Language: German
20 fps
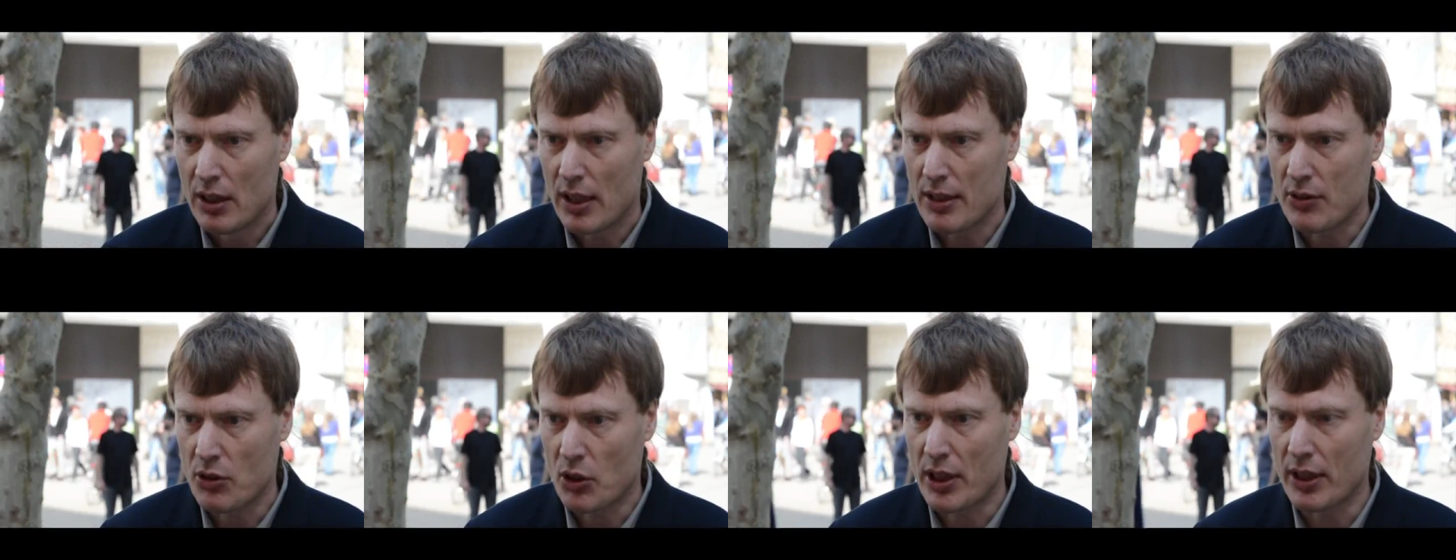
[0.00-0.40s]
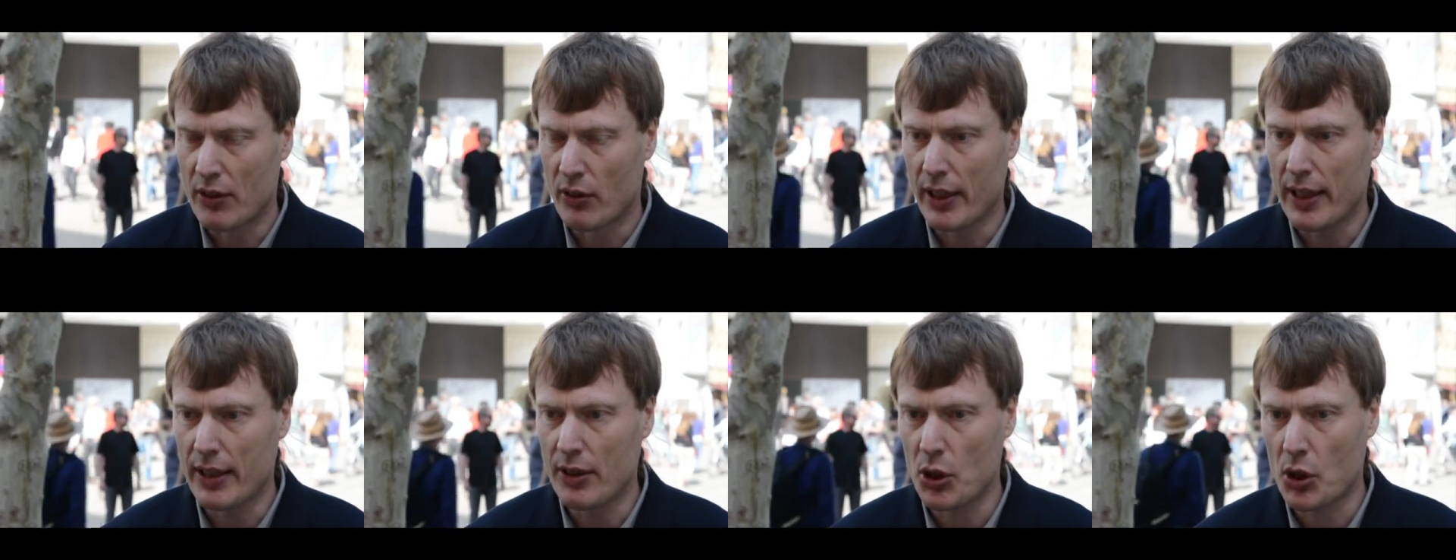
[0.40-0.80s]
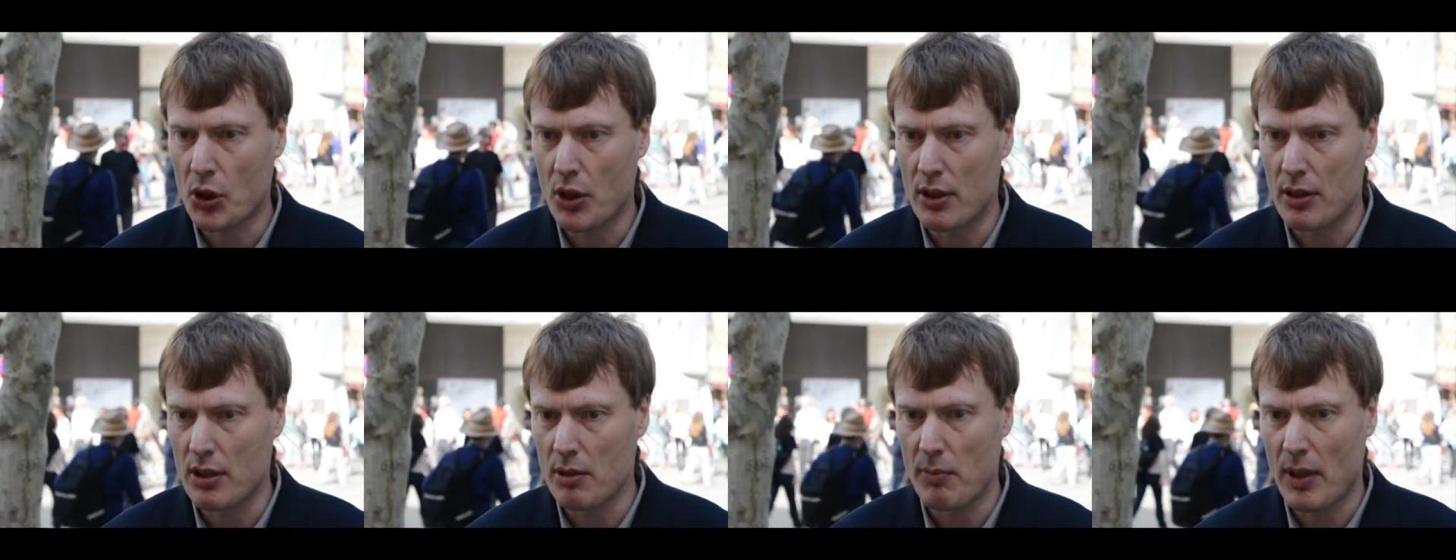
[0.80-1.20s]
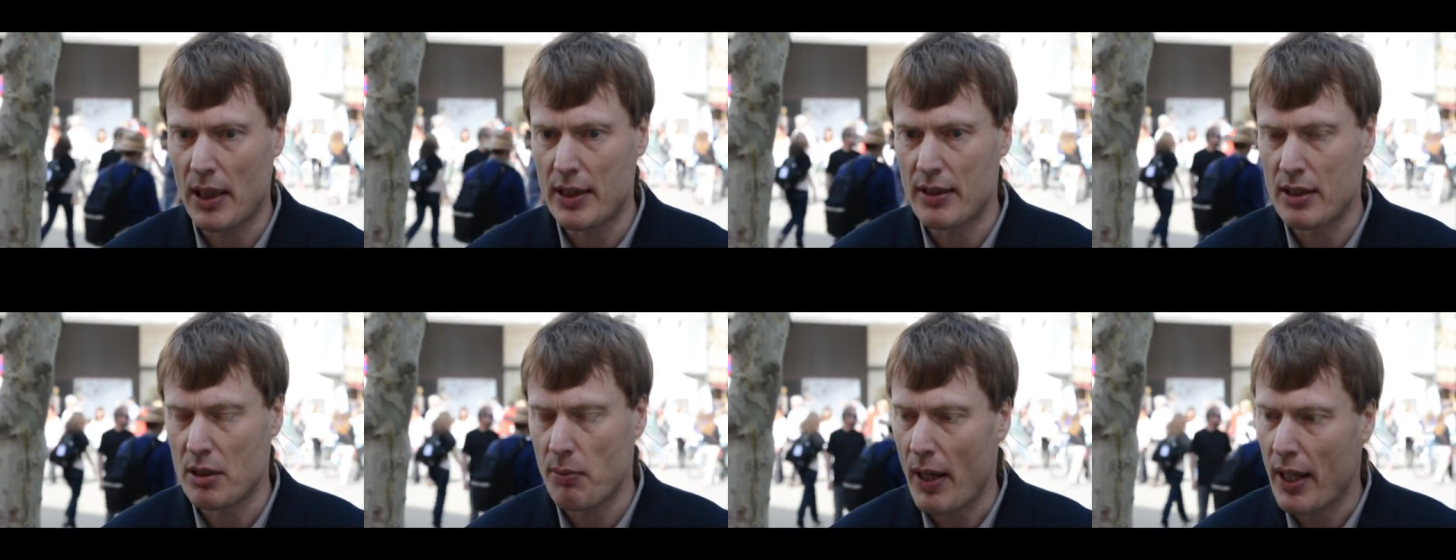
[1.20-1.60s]
Also theoretisch könnte man
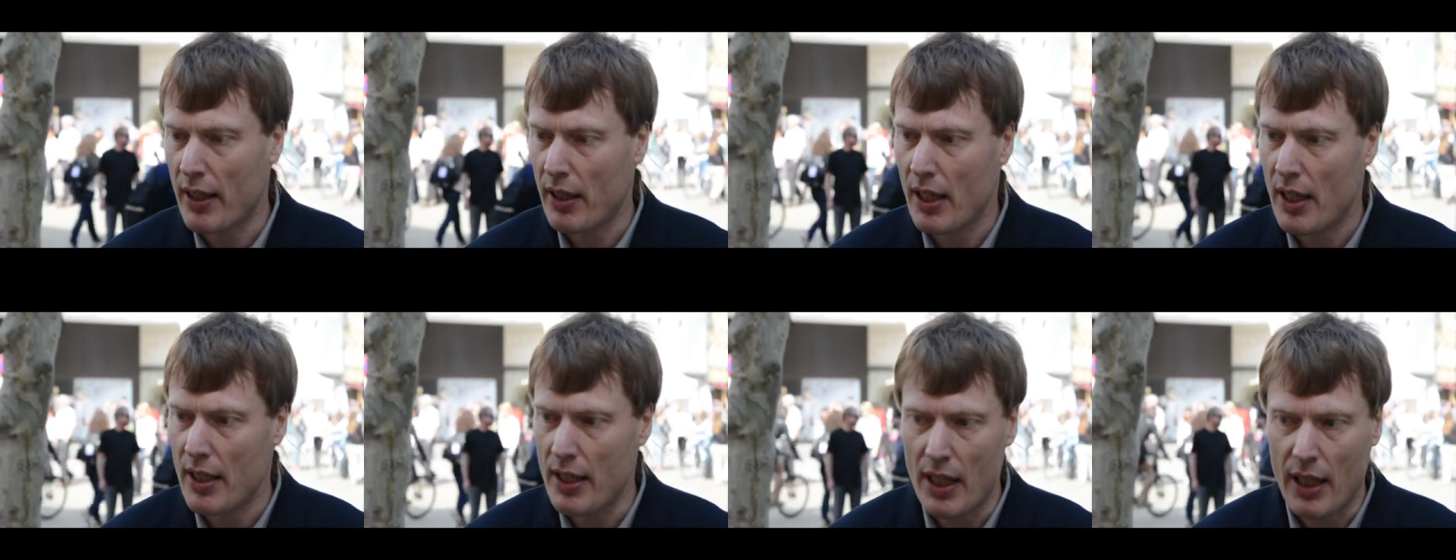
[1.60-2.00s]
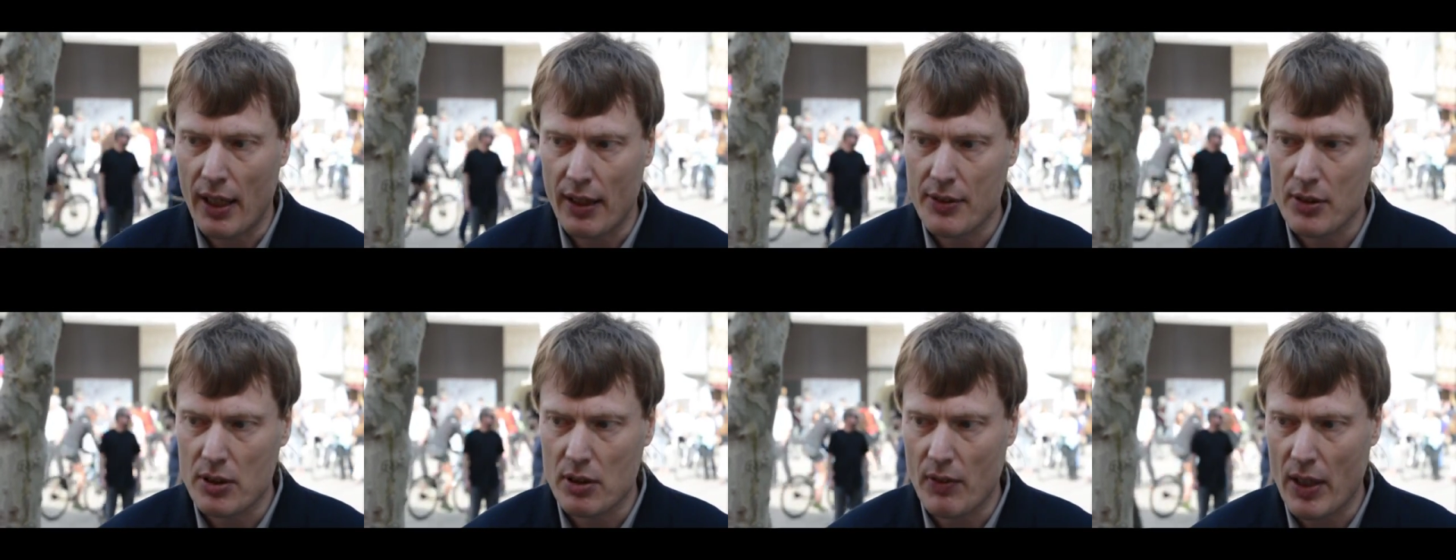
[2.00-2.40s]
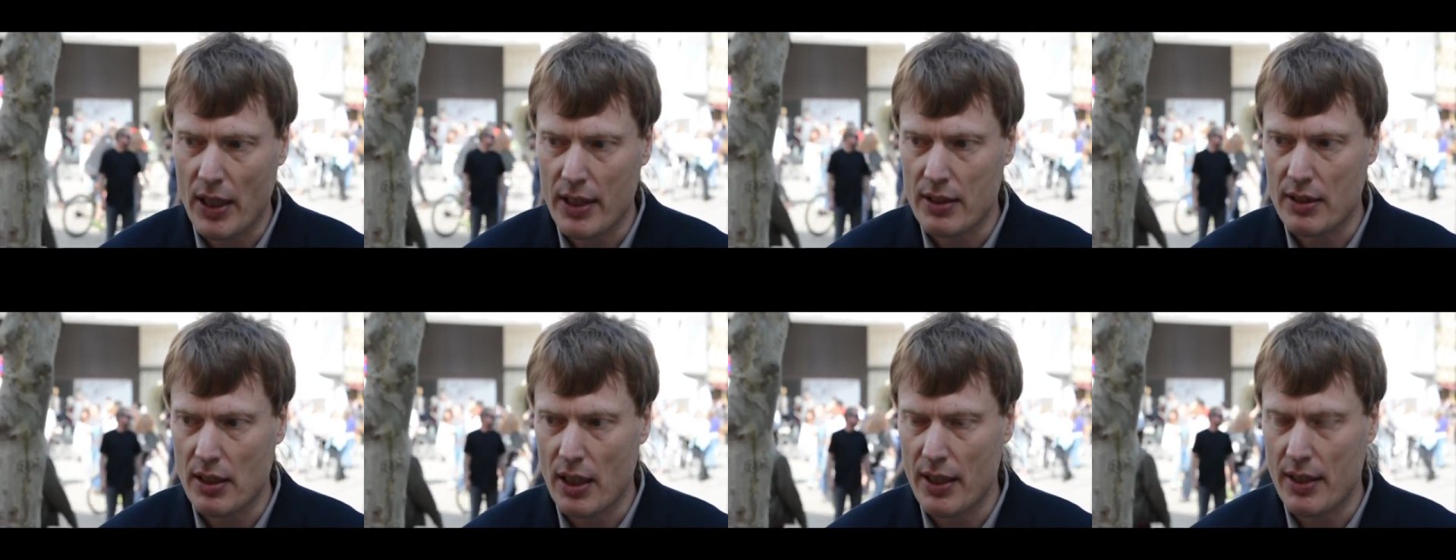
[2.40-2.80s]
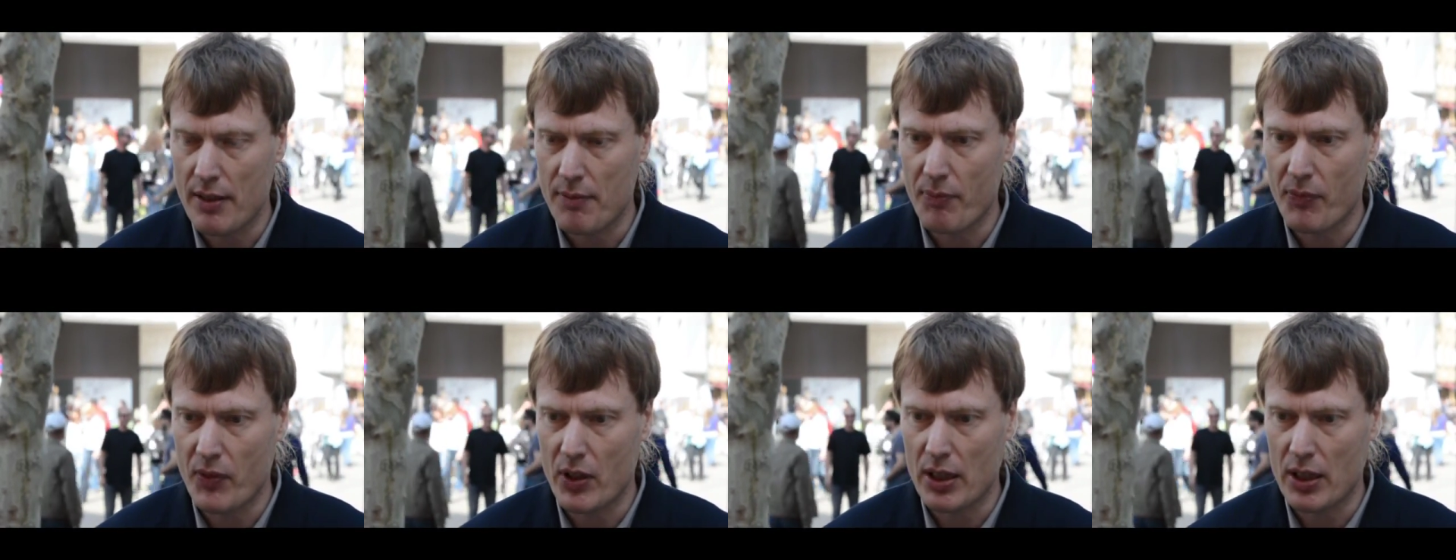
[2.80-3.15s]
in zwei, drei Jahren soweit sein,